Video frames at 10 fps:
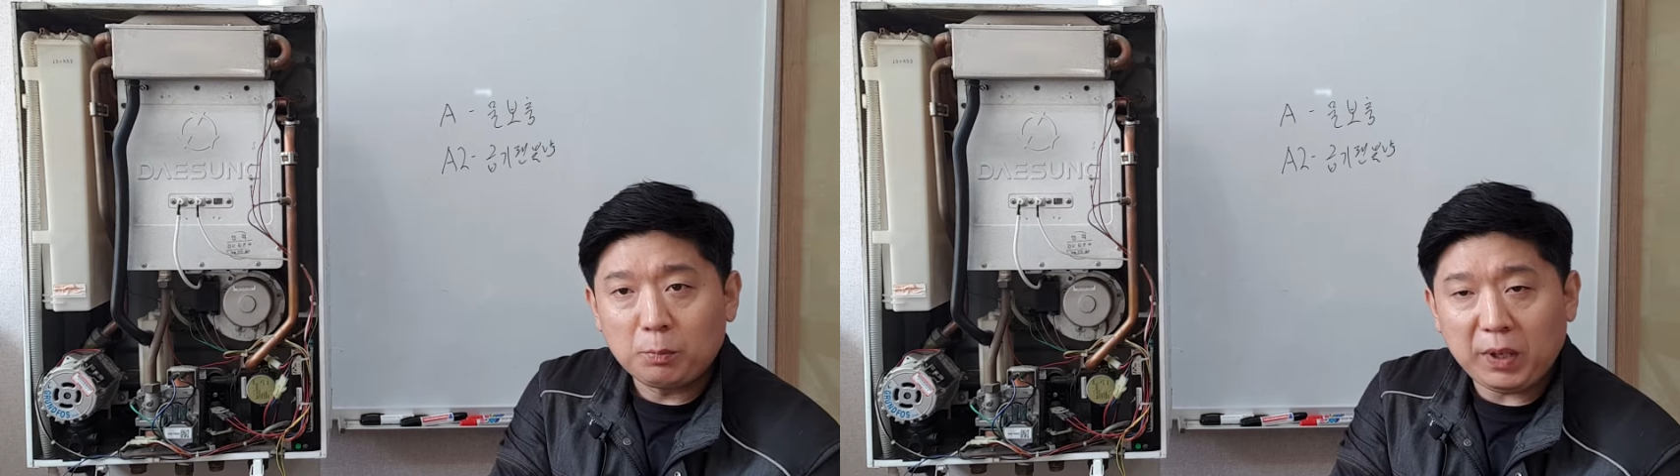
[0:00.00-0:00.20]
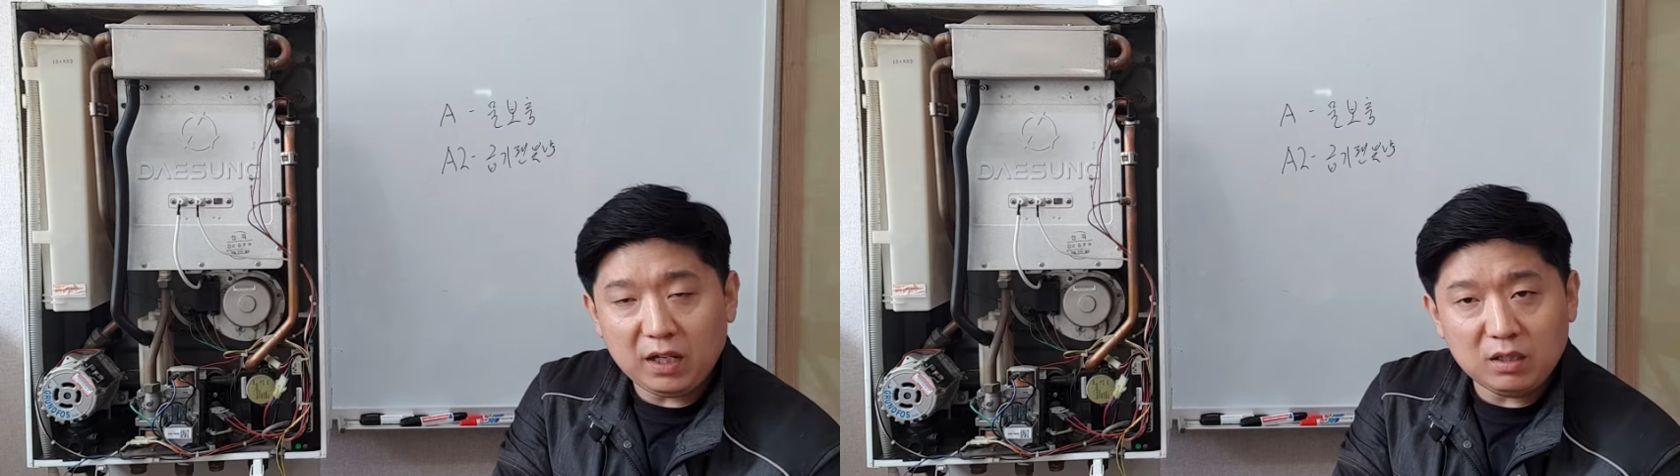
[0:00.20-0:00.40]

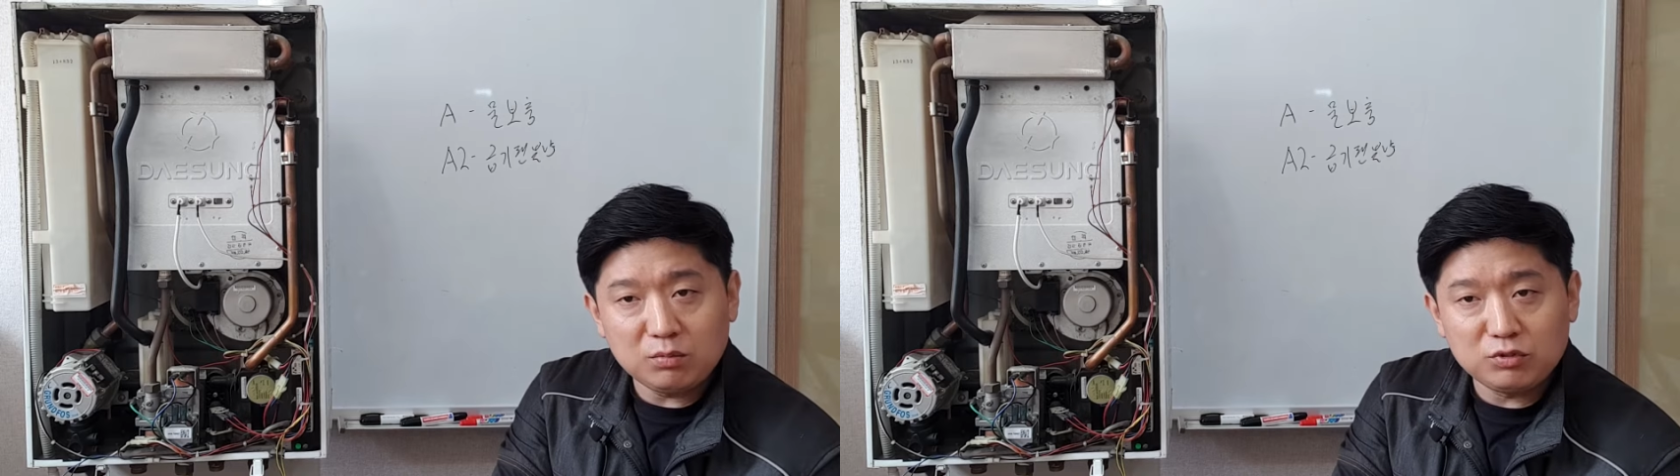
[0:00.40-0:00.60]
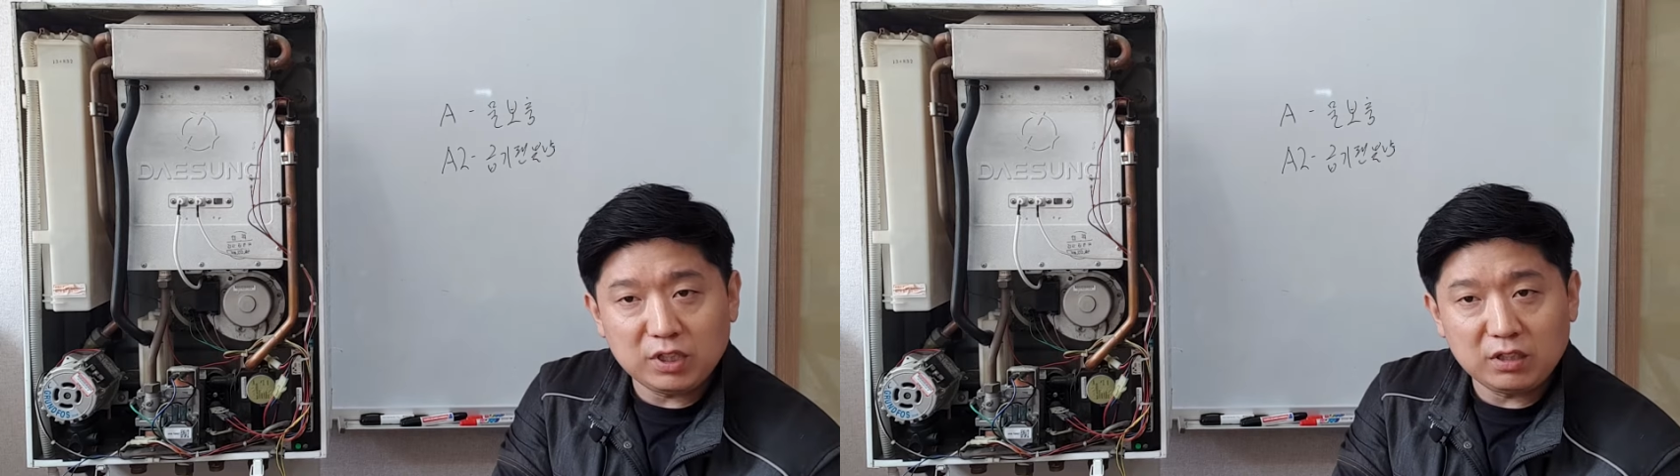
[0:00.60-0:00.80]
팬이
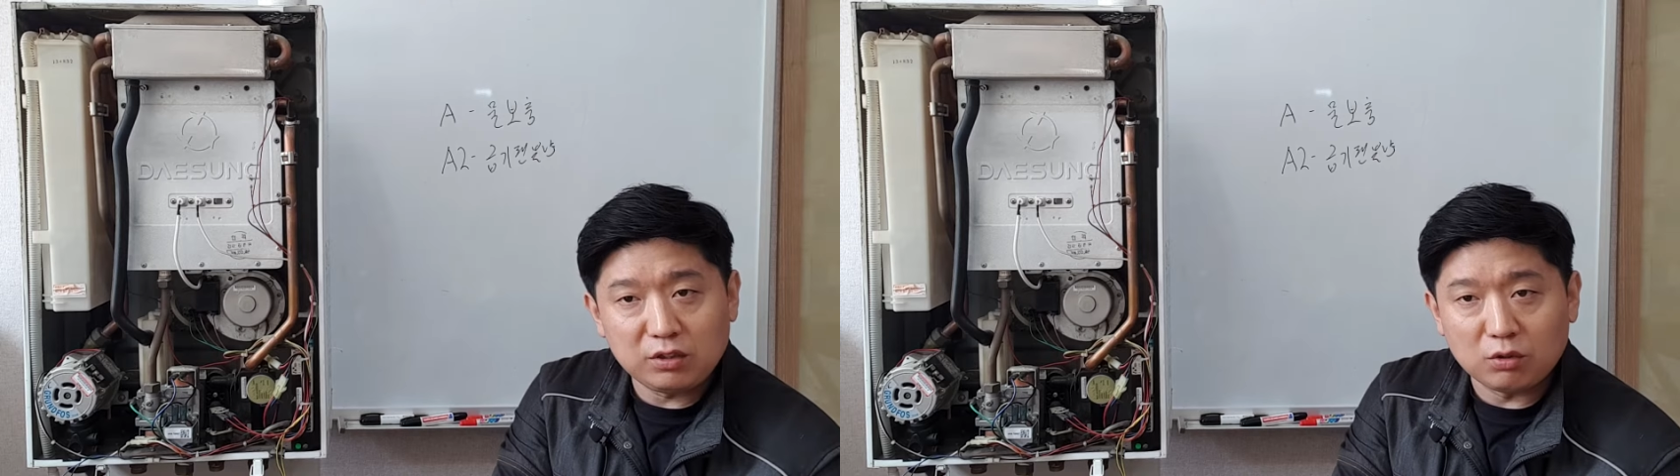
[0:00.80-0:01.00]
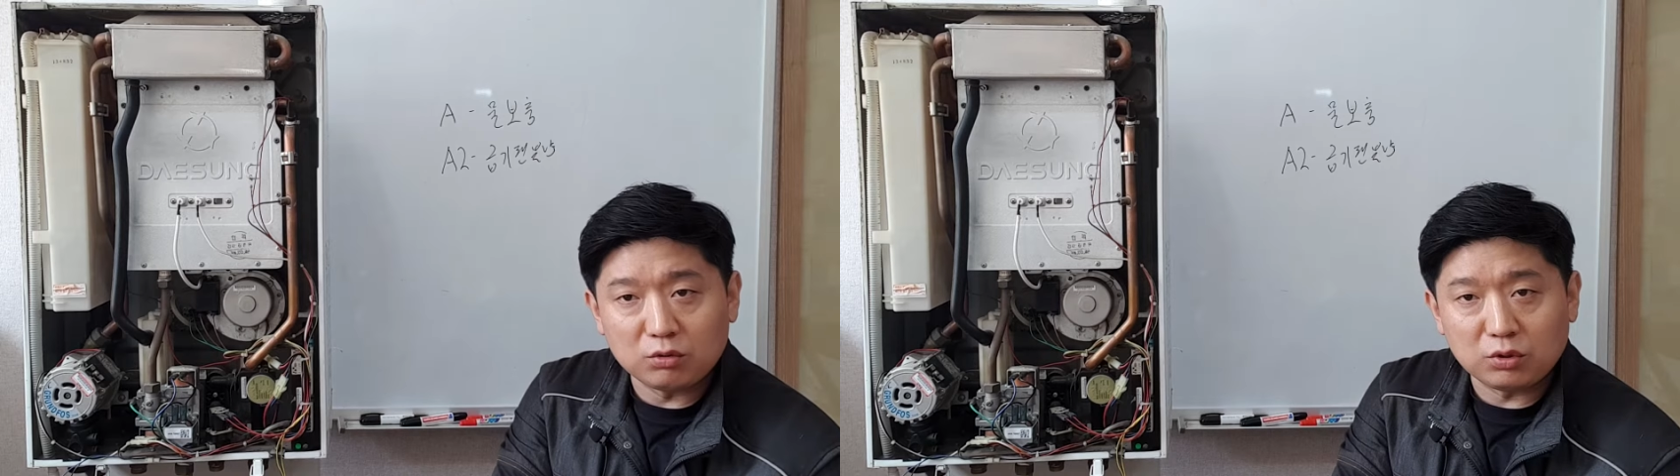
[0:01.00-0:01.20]
문제인
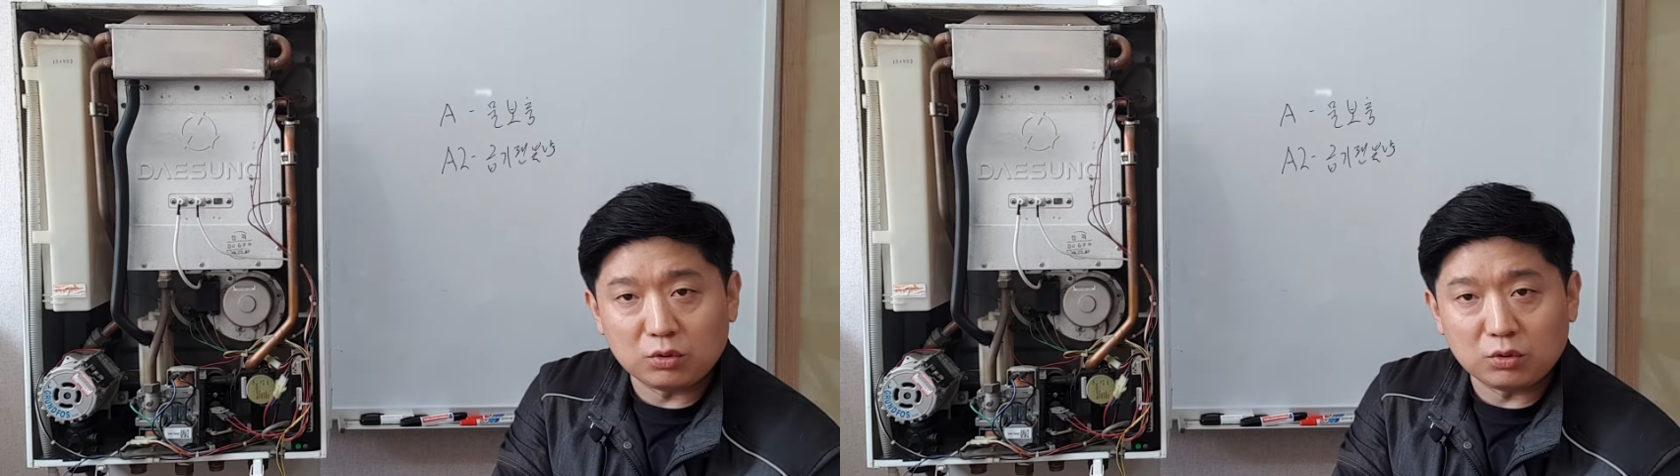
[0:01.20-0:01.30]
경우도